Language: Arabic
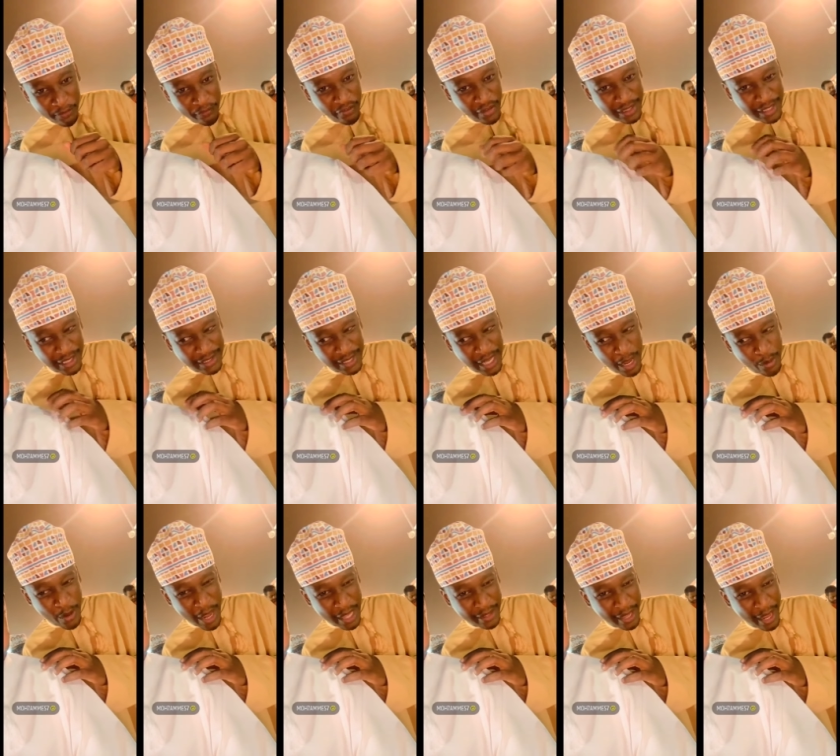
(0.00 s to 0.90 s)
ايش من فلتر
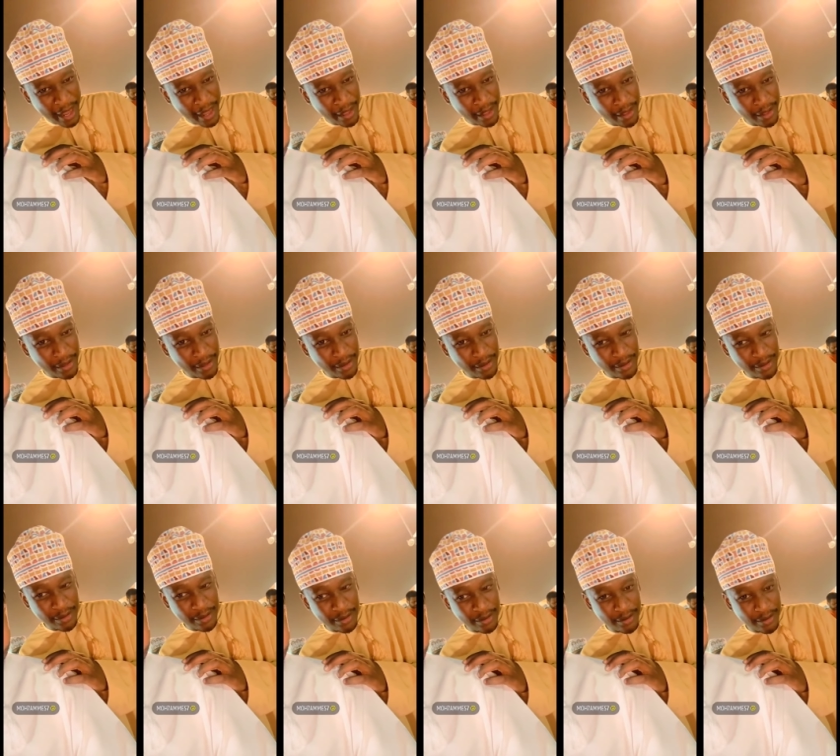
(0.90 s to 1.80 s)
سويته؟
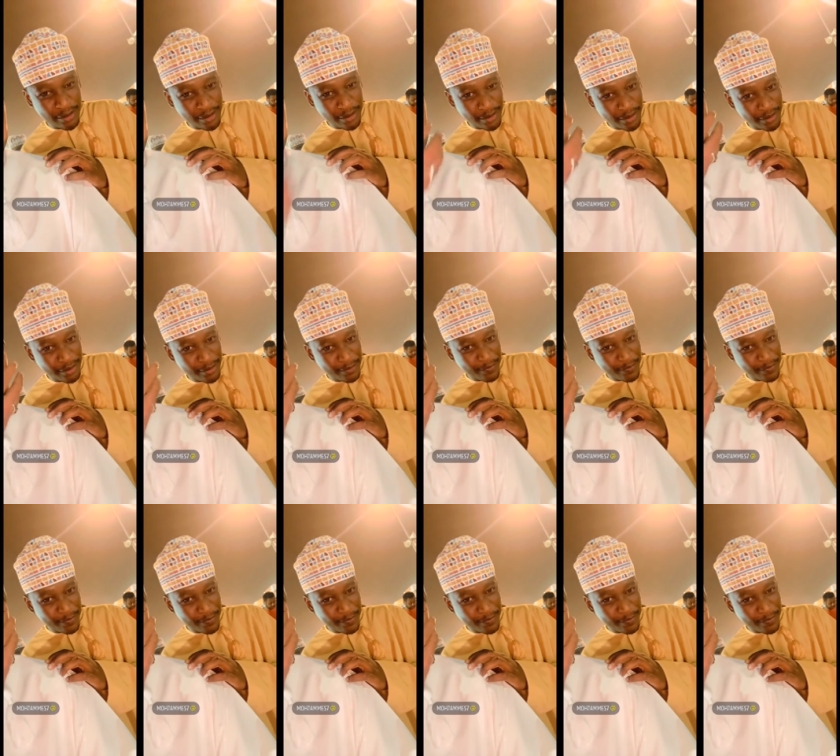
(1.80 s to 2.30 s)
هذاك